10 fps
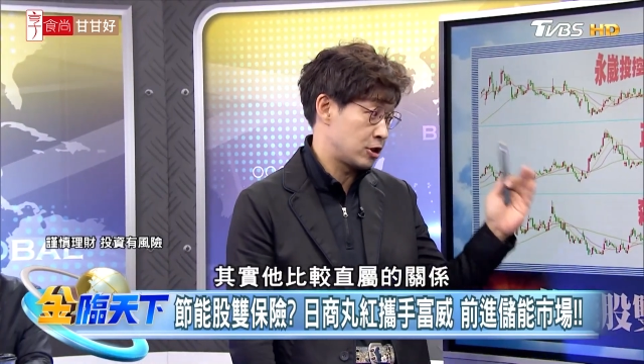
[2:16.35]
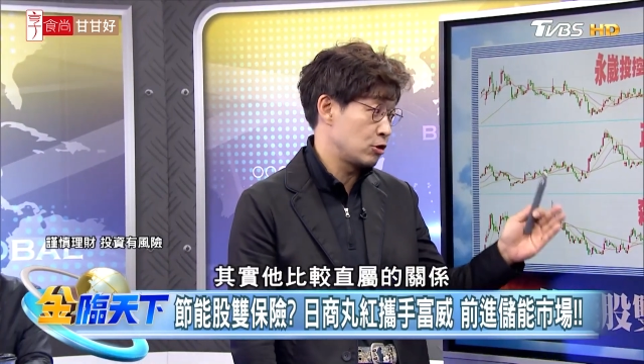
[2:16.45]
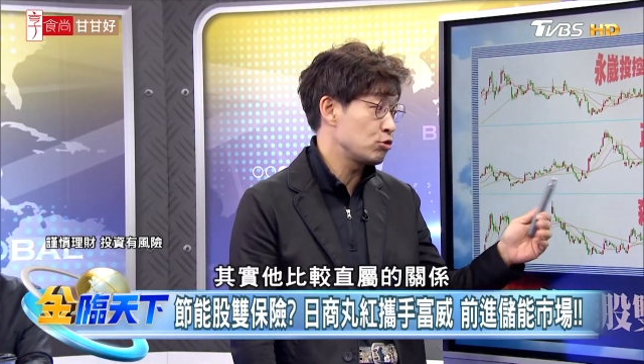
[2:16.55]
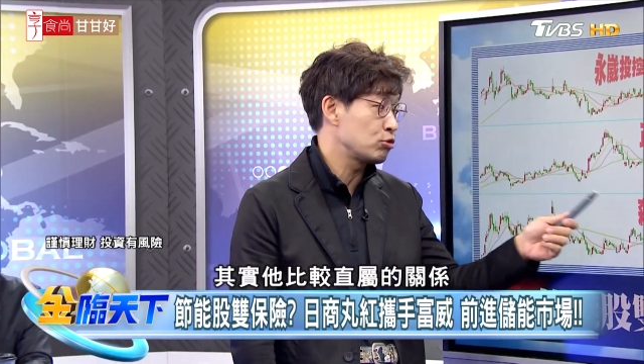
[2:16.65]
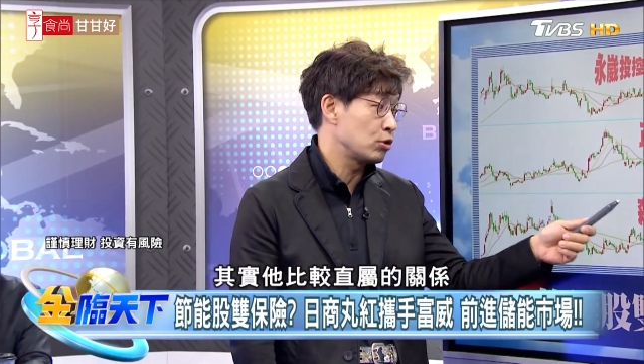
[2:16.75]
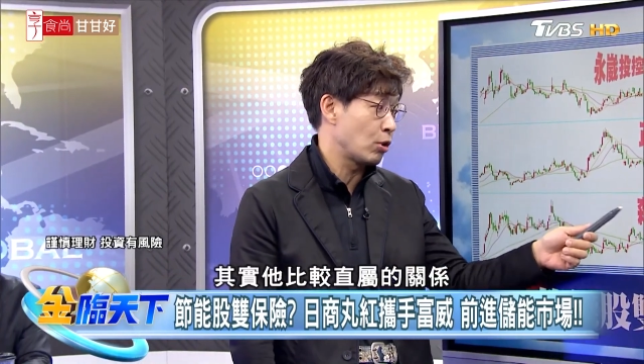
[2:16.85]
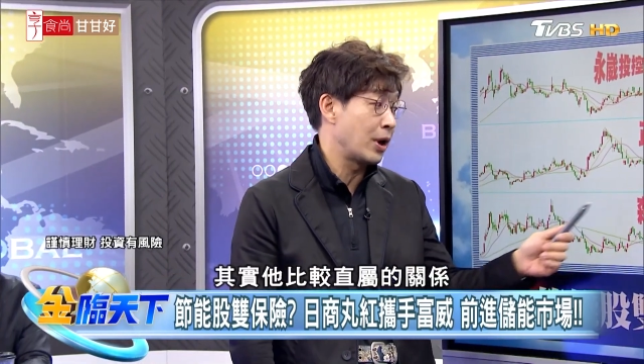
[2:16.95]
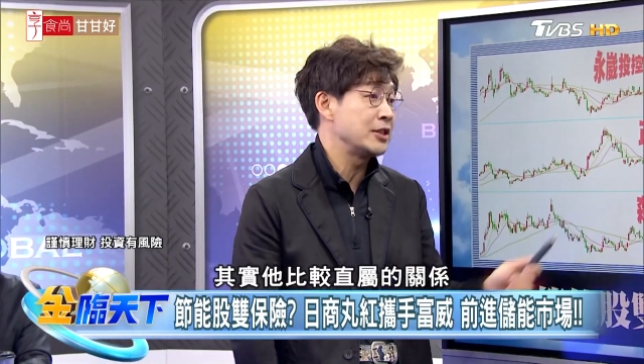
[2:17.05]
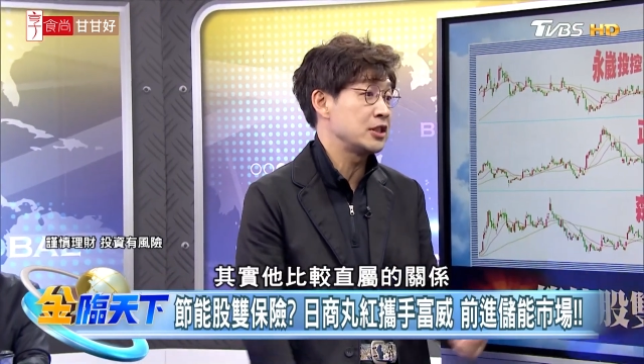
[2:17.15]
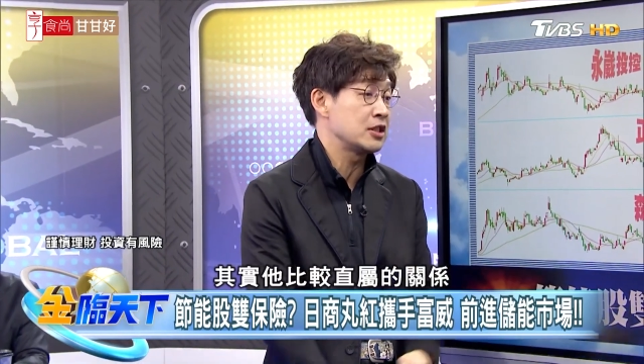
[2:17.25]
直属的
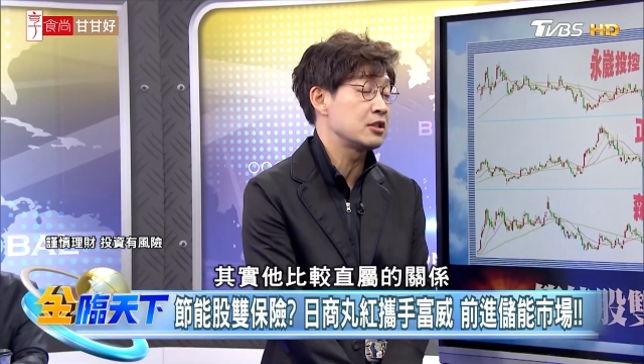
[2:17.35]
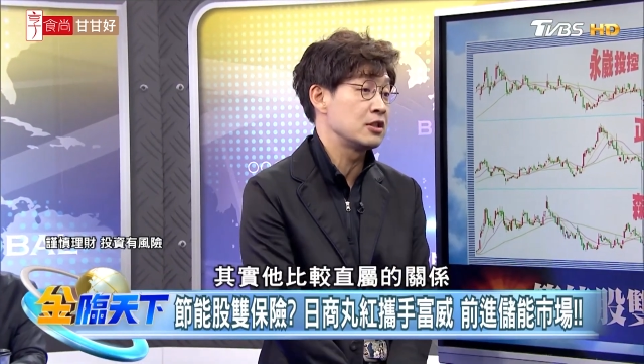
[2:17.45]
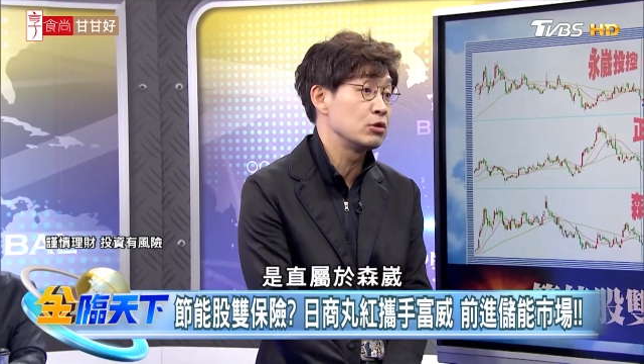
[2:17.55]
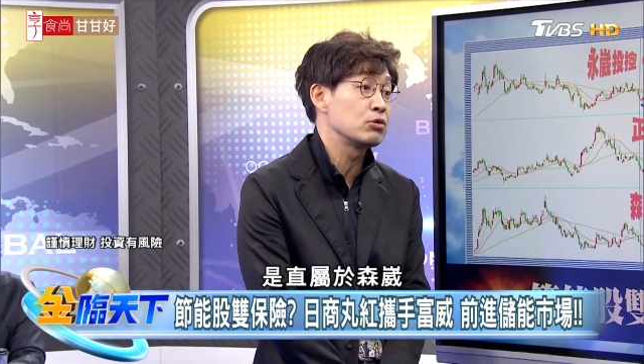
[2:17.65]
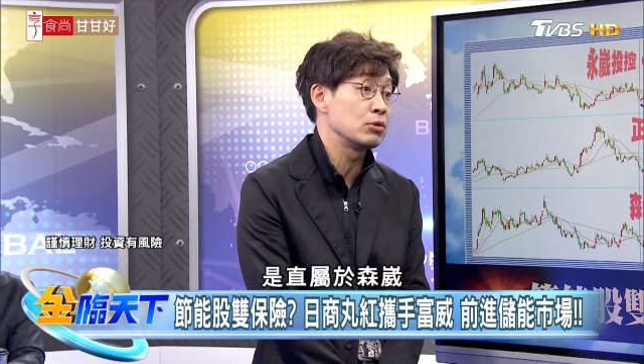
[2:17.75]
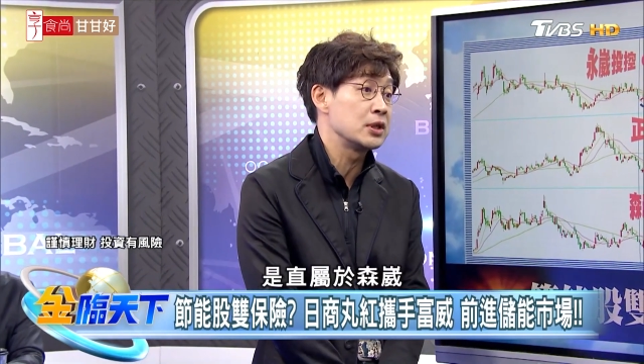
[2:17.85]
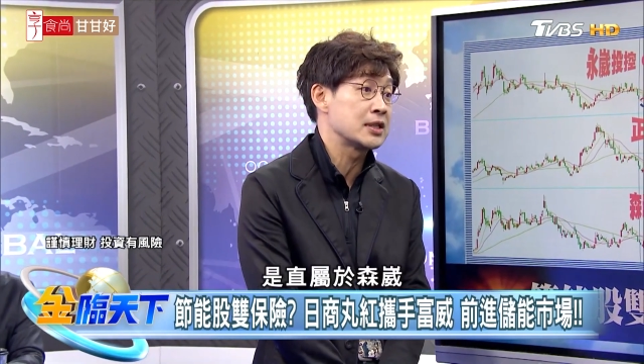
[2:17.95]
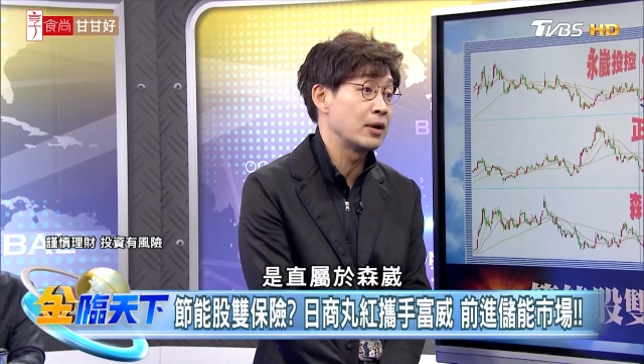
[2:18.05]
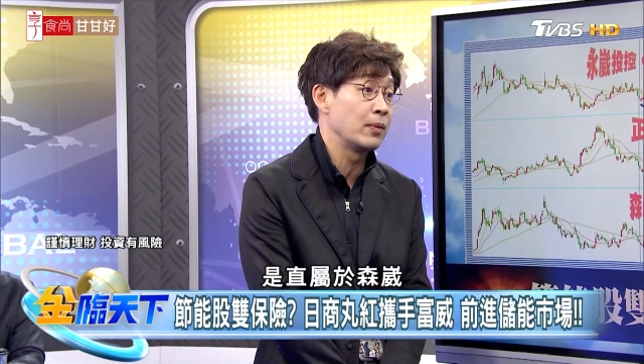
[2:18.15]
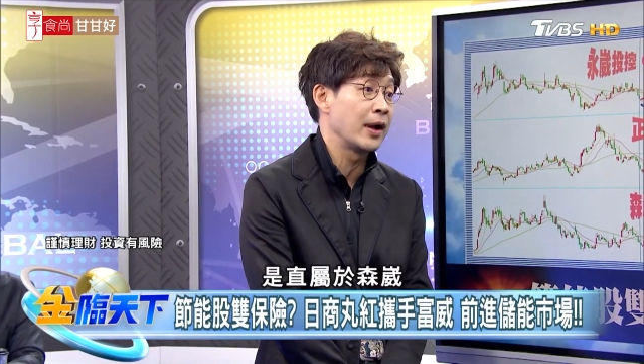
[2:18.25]
关系是直属于
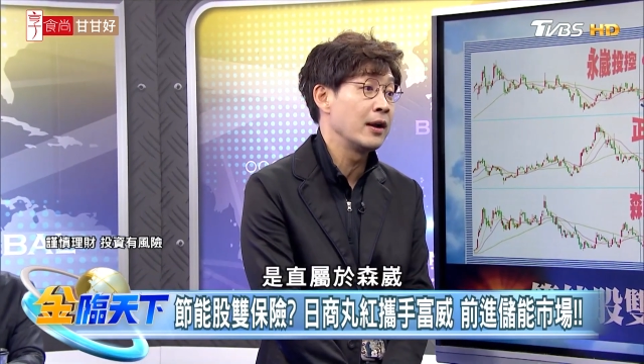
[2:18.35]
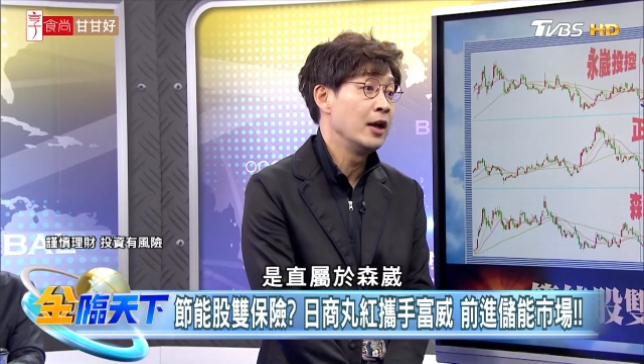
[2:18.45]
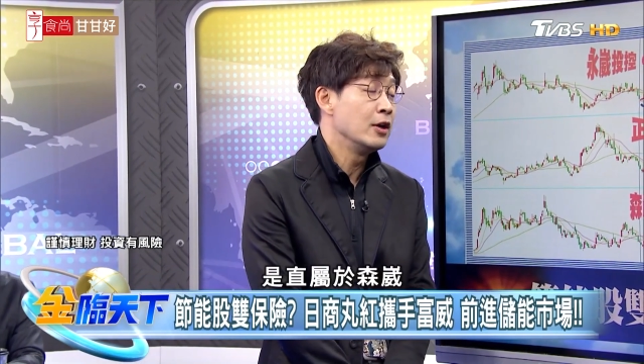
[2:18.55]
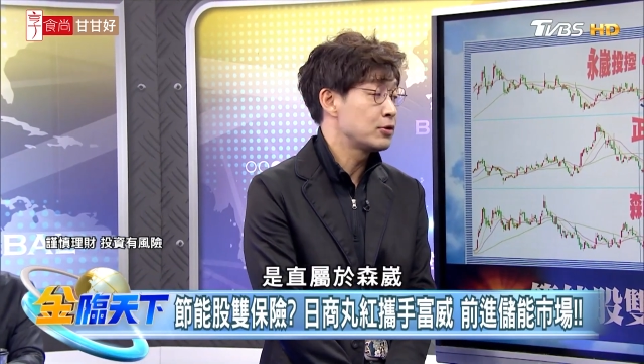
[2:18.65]
升微。